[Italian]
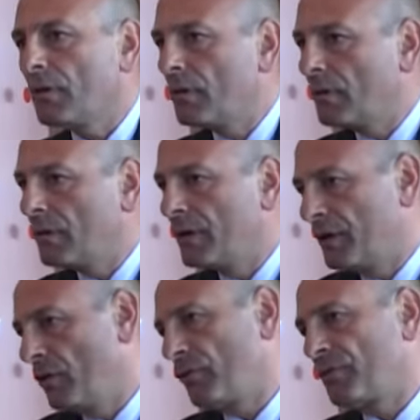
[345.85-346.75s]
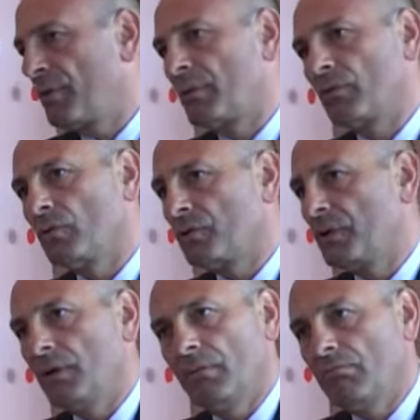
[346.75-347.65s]
eh, i nostri
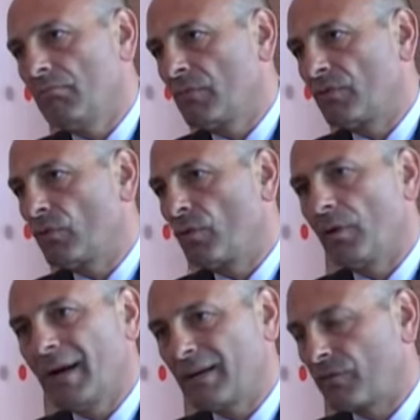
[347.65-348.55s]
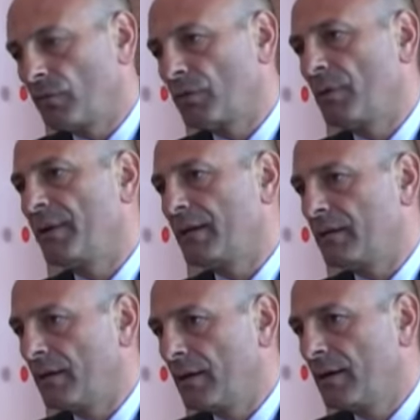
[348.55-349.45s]
prodotti sono
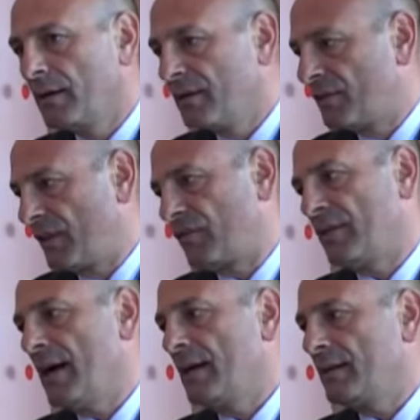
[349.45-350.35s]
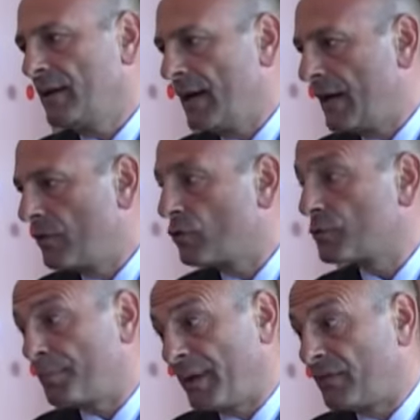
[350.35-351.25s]
assolutamente testati e hanno
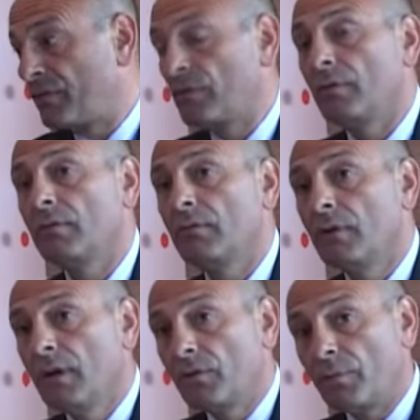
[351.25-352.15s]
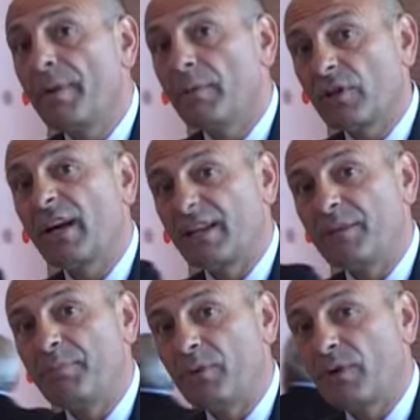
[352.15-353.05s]
spesso dobbiamo dare
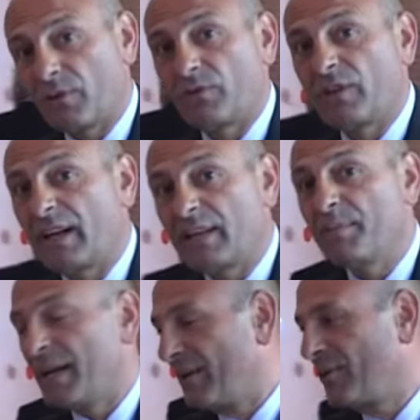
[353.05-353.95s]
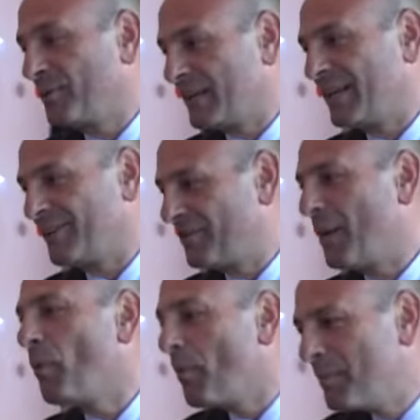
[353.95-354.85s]
di più e costare di meno, come dire,
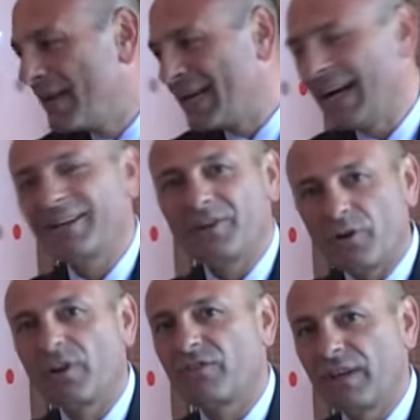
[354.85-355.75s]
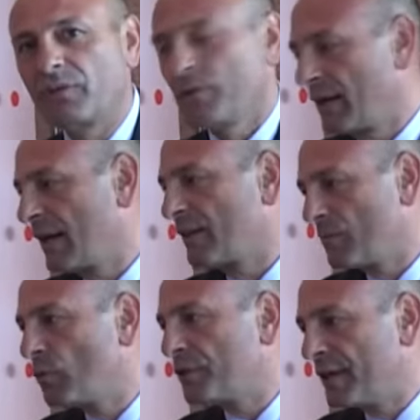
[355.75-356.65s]
siamo obbligati, non essendo una grande
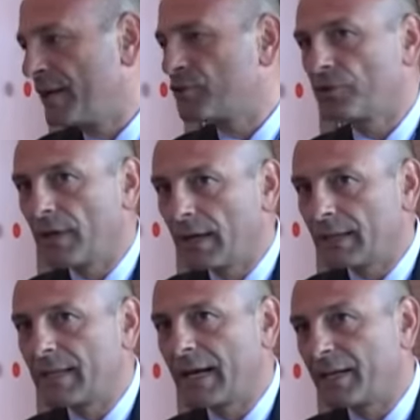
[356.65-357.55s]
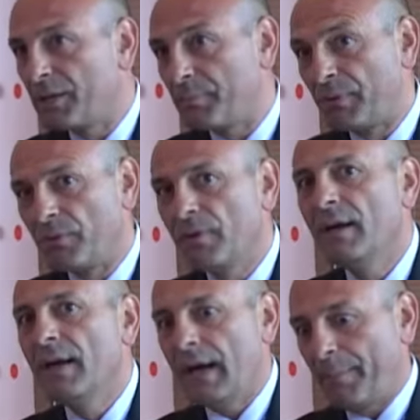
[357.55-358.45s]
multinational, a dare di più
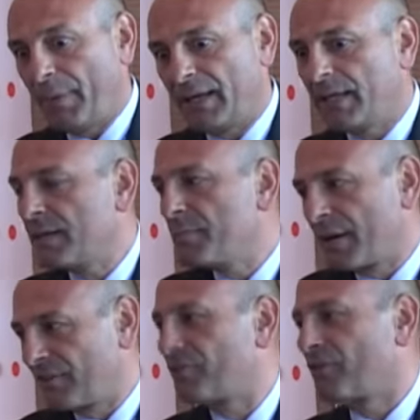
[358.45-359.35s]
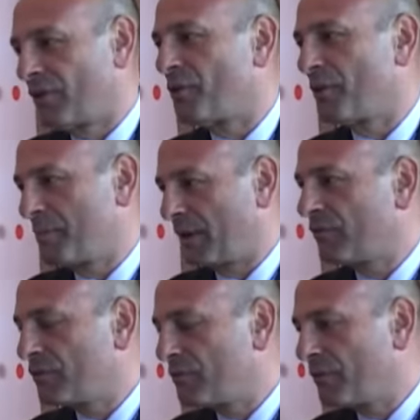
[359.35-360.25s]
a parità di prezzo se non a
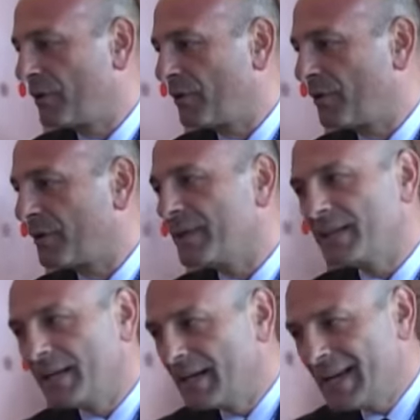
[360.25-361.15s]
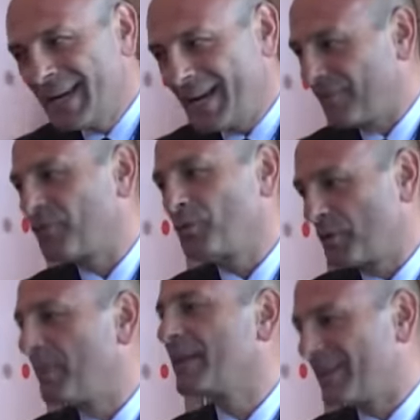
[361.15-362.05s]
prezzo inferiore, quindi è
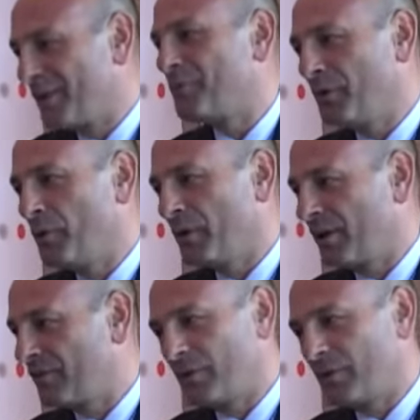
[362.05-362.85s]
assolutamente nel filone che